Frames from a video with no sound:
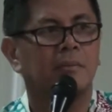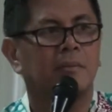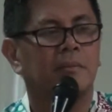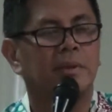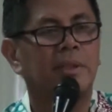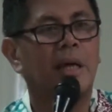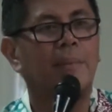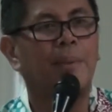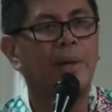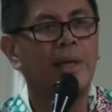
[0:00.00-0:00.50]

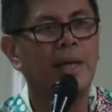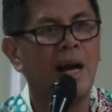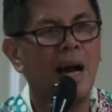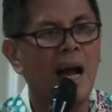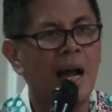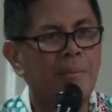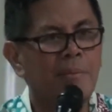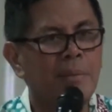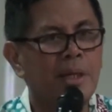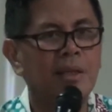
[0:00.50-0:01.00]
Siapa yang
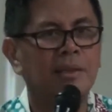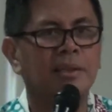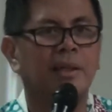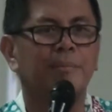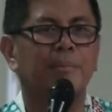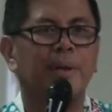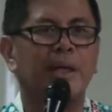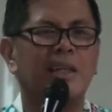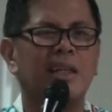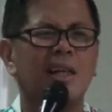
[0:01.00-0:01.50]
ngambil
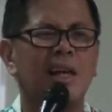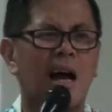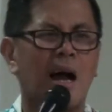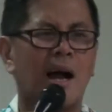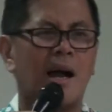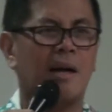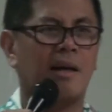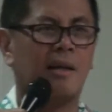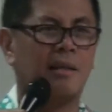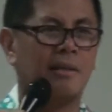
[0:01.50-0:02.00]
sampai hilang?